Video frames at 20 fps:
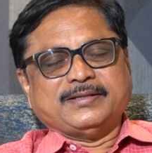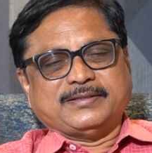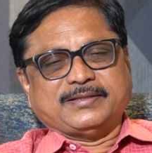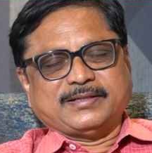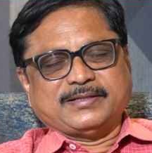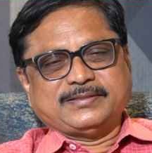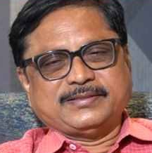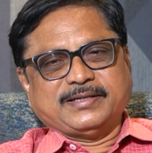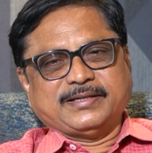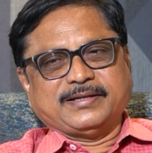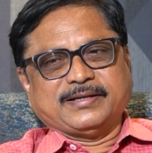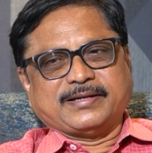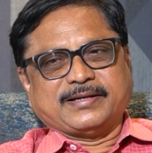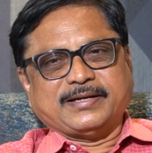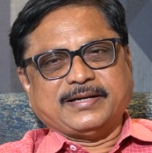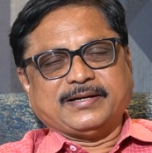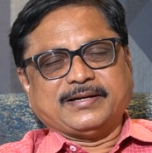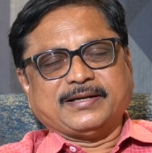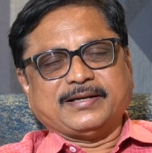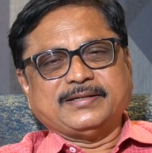జనసేన
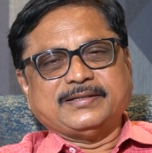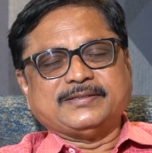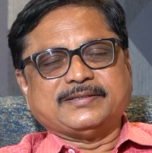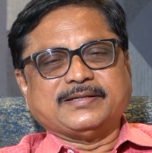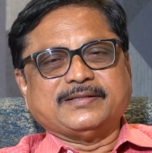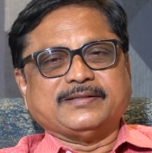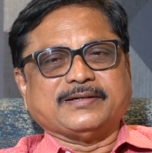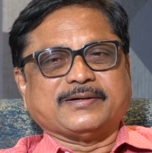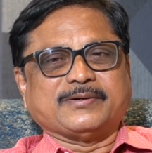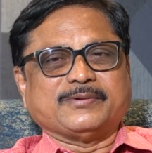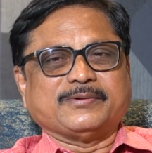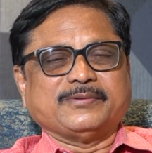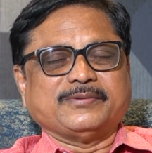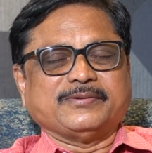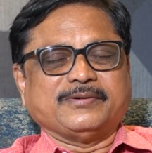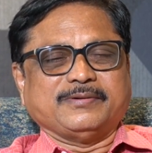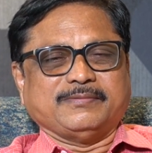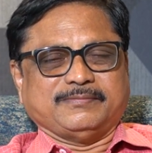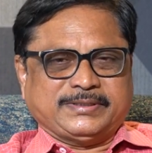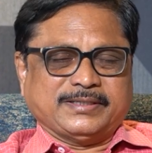కేటాయించేది
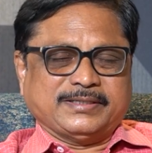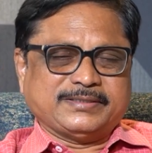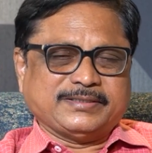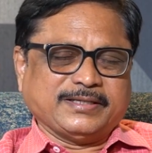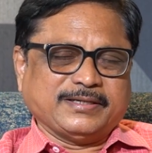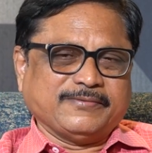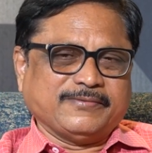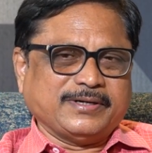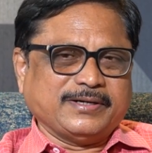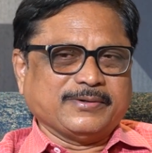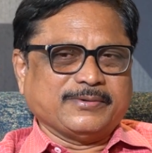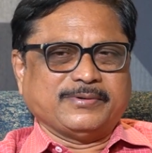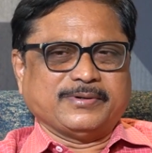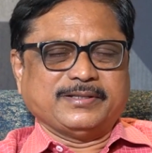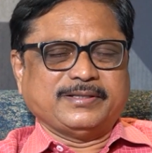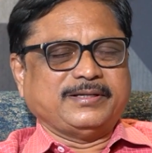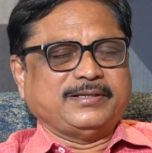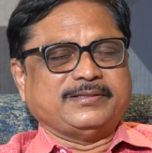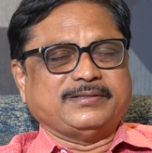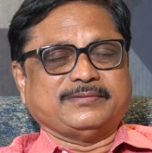ఎక్కడుందో జనసేన వాళ్ళకు
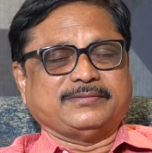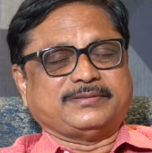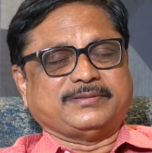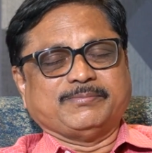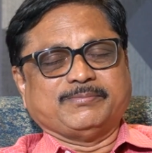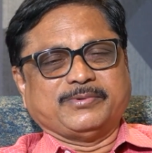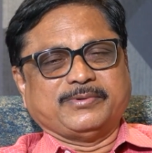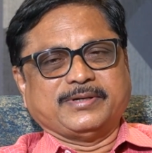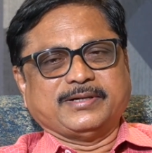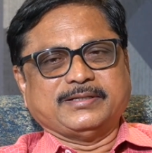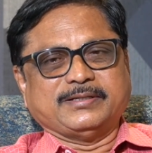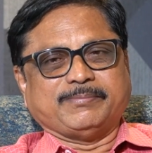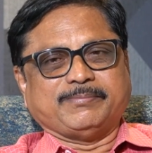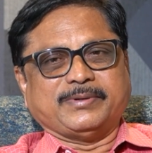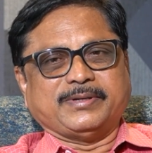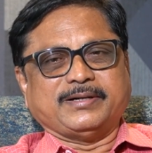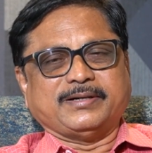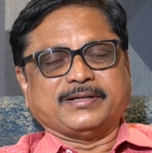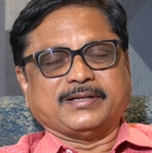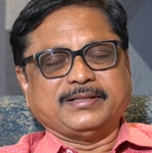కూడా తెలియదు సింపుల్గా
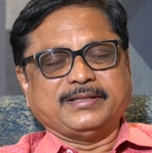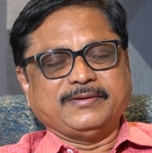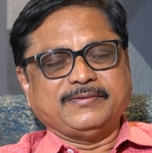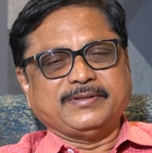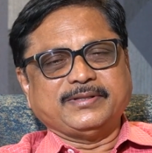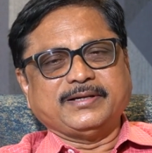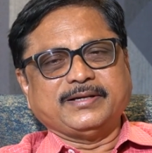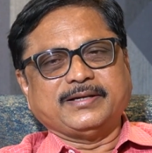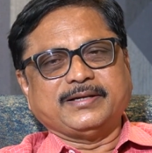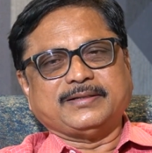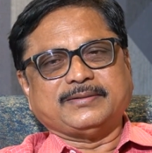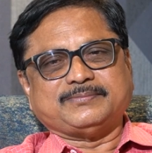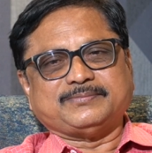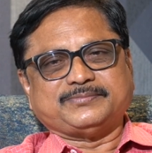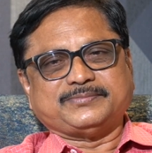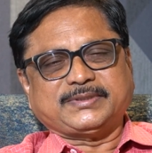చెప్పాలంటే అదేవిధంగా